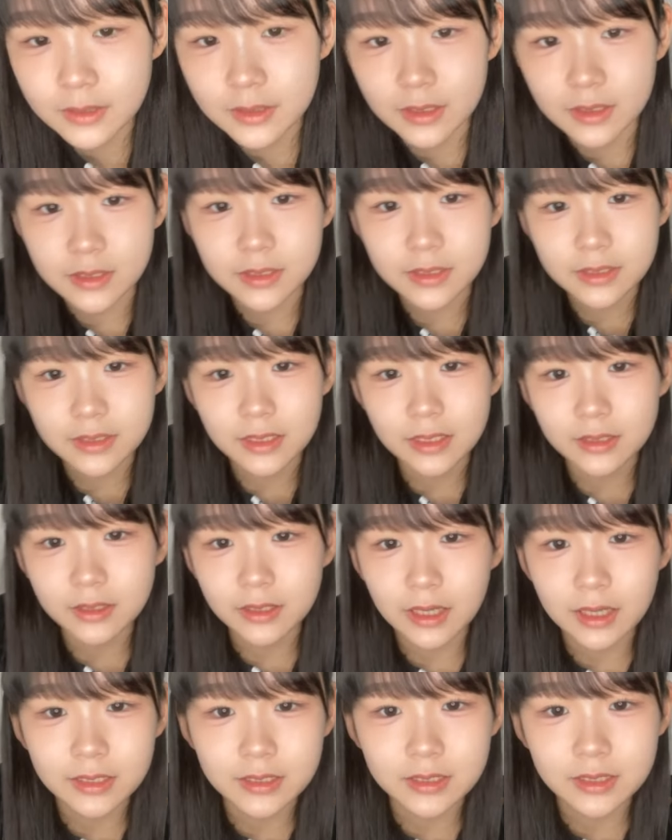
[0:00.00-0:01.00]
うさつきちゃん
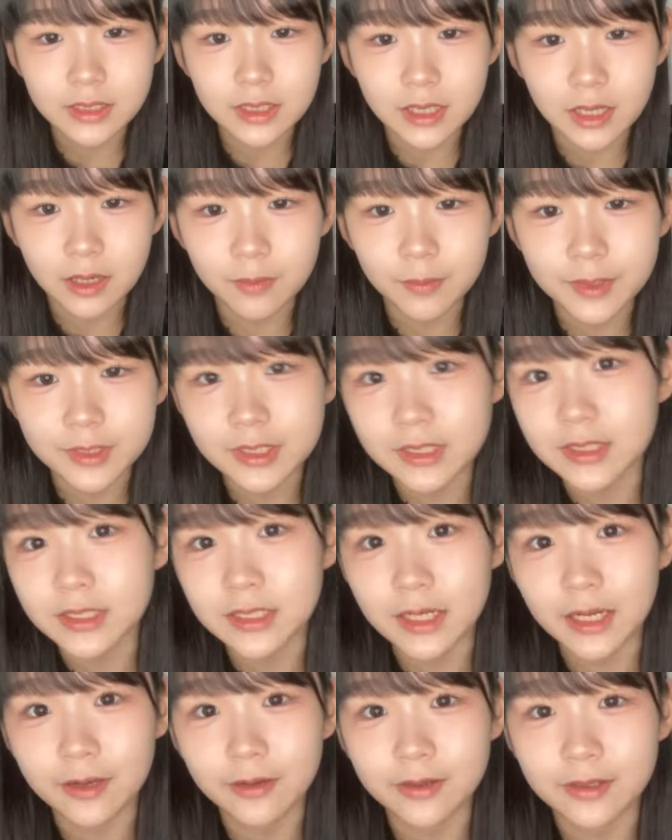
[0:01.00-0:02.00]
の配信って顔めっちゃ
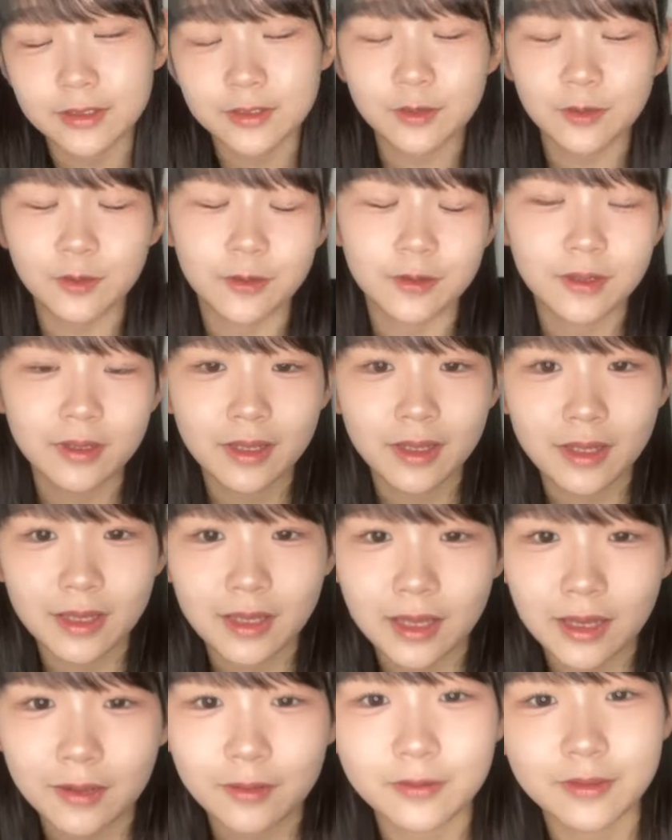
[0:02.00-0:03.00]
近いよねそう
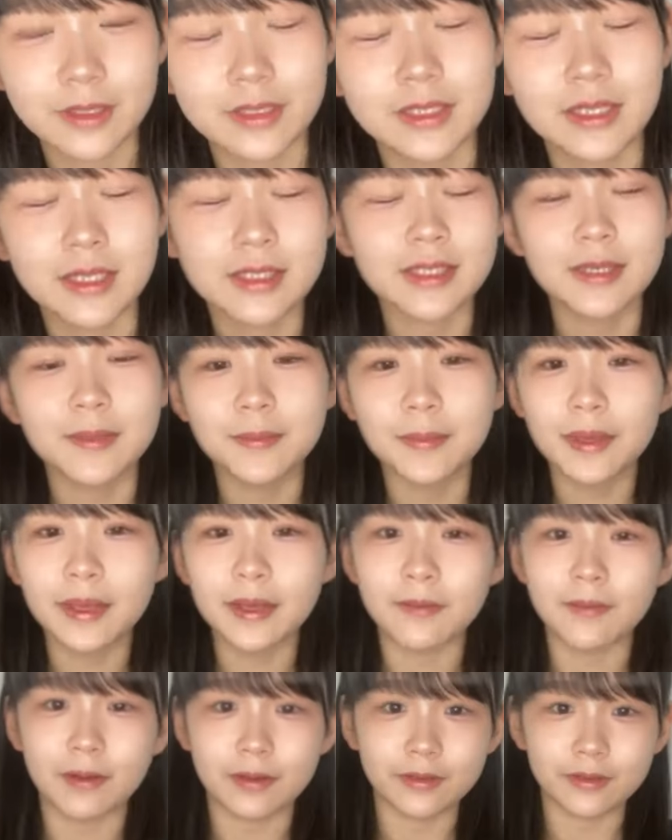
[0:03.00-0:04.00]
あのねさつき
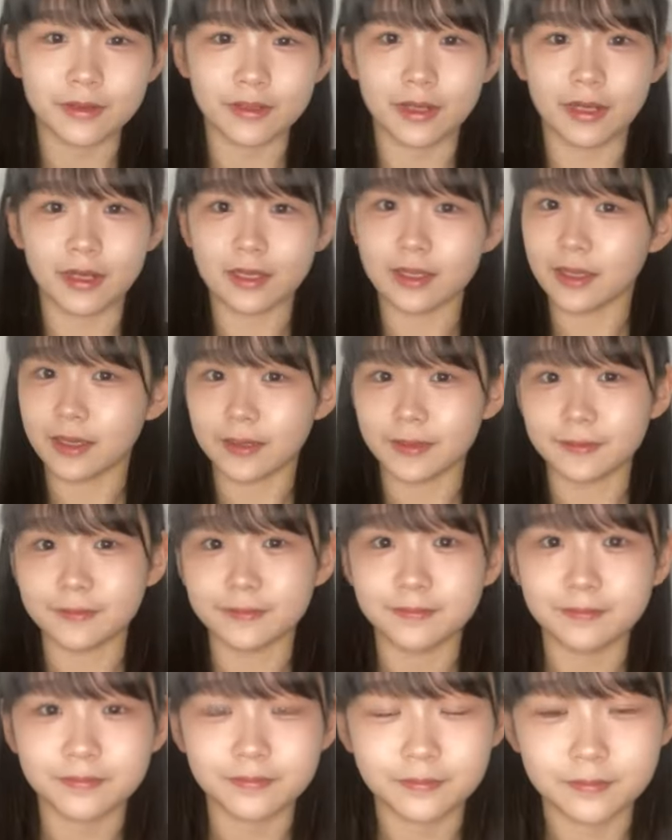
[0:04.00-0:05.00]
目悪いからね
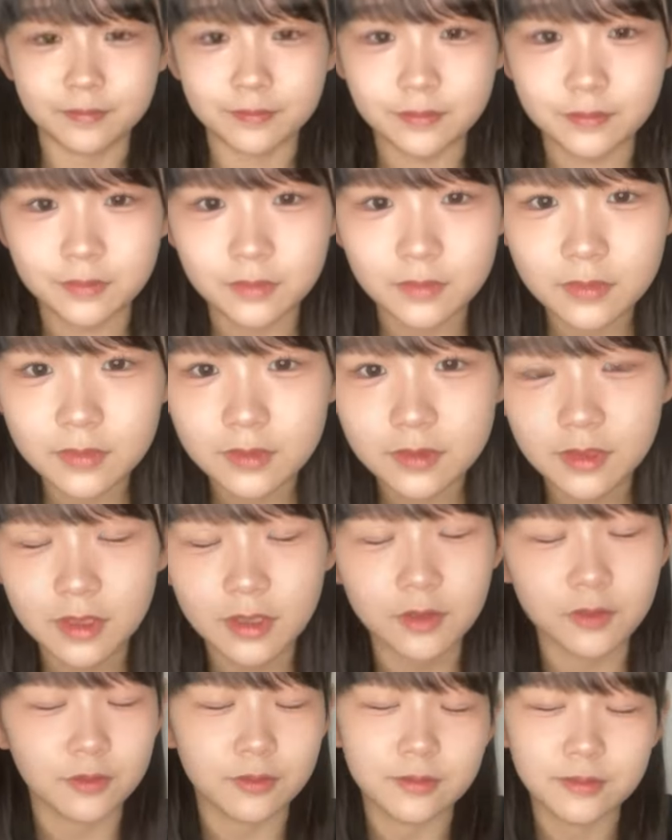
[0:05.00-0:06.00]
あ
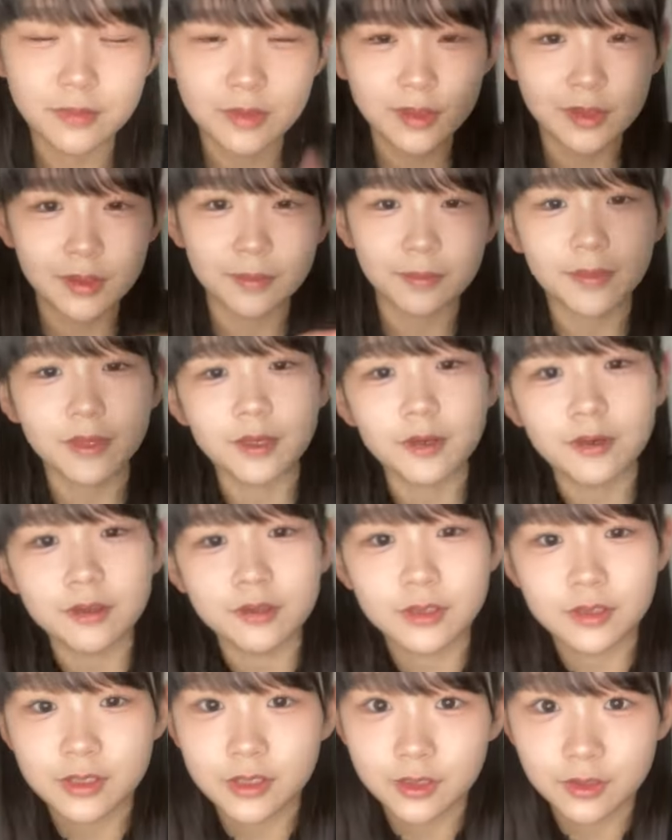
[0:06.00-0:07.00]
の見よ
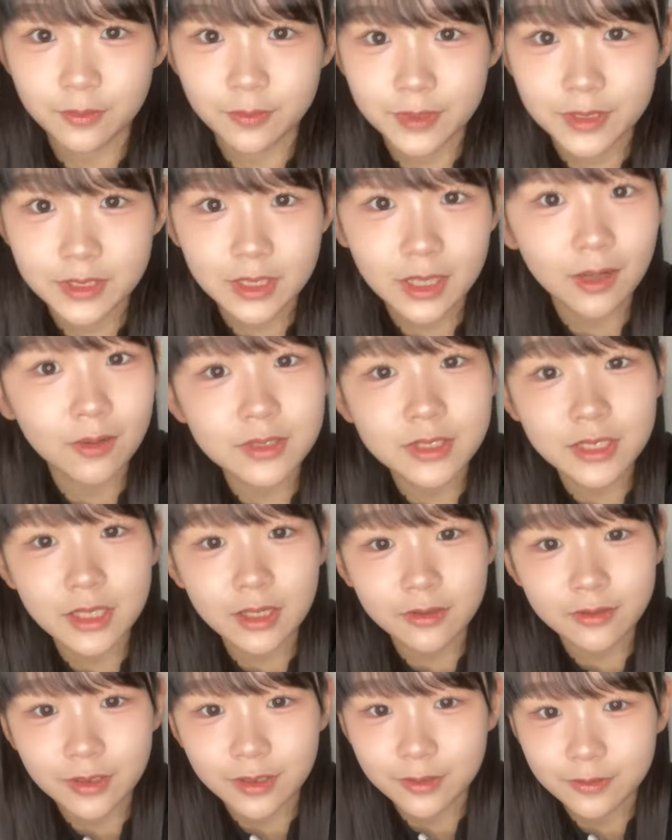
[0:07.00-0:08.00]
うとするとめっちゃ顔
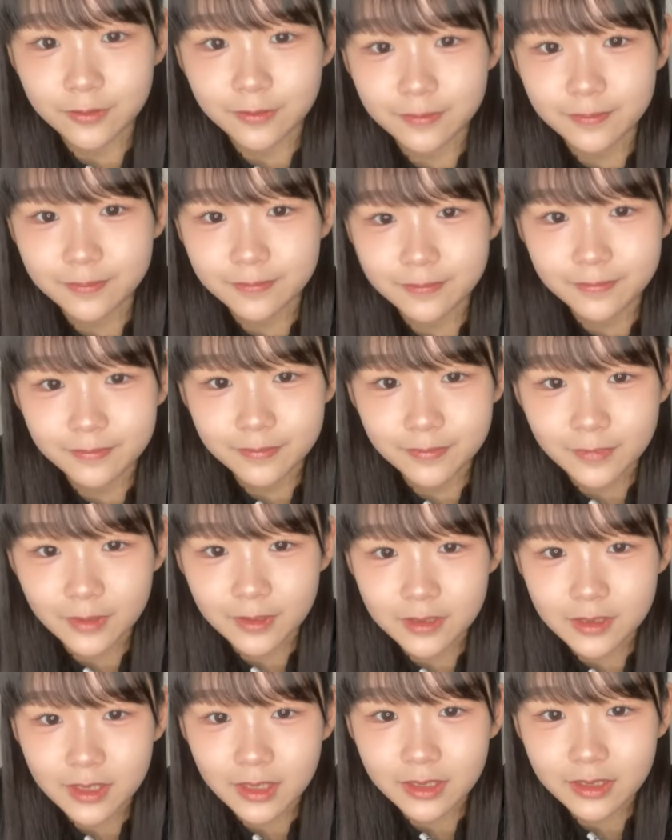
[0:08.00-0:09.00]
近くなるの
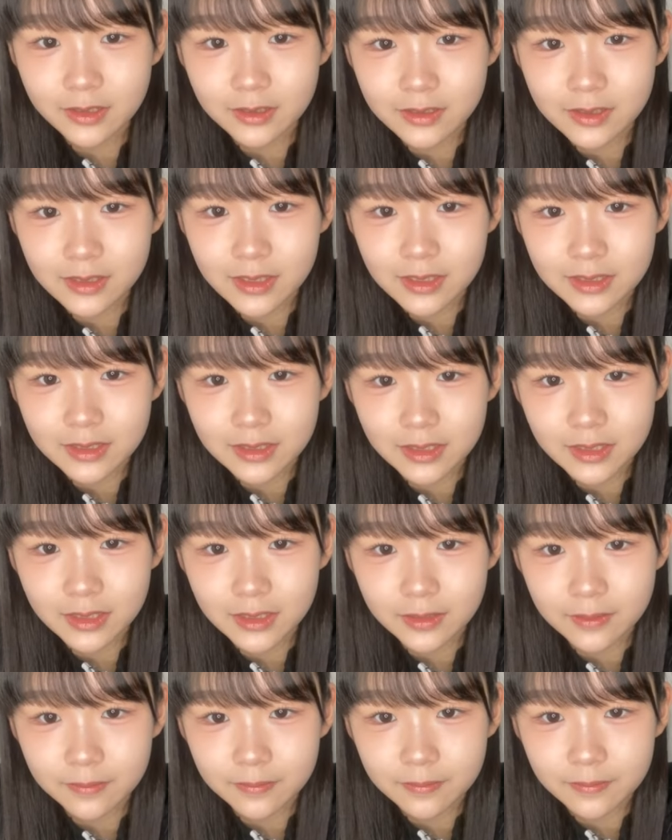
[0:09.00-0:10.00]
あスイッチあ
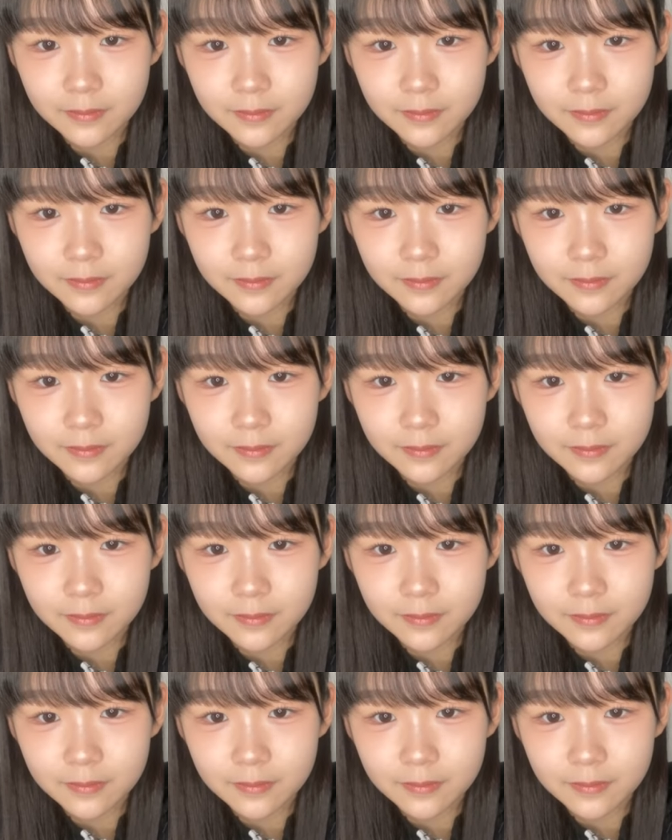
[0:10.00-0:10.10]
スイッチ